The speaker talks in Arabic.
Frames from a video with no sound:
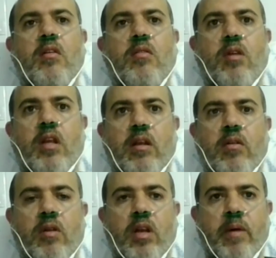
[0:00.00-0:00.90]
كل
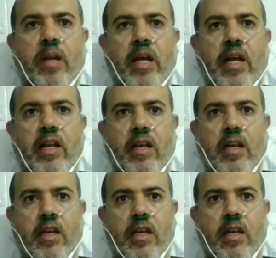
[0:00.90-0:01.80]
كل مراحل
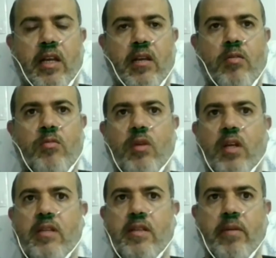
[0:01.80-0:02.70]
الخطوره
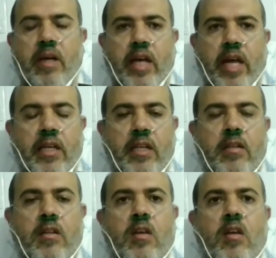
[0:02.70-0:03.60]
السابقه يعني
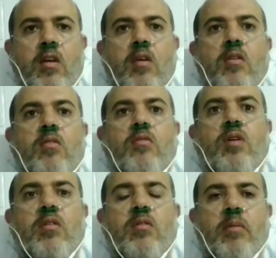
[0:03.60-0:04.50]

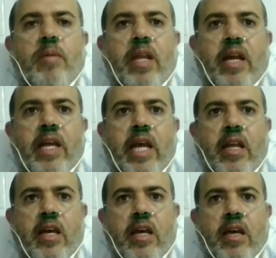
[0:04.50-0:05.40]
وربنا
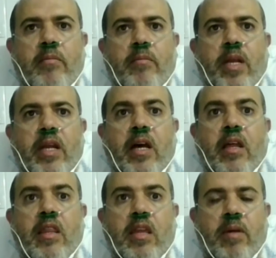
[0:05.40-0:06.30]
كان بنا
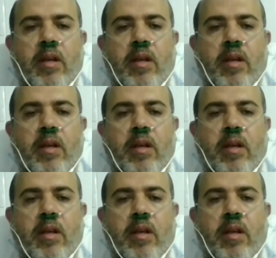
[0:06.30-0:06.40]
عظيما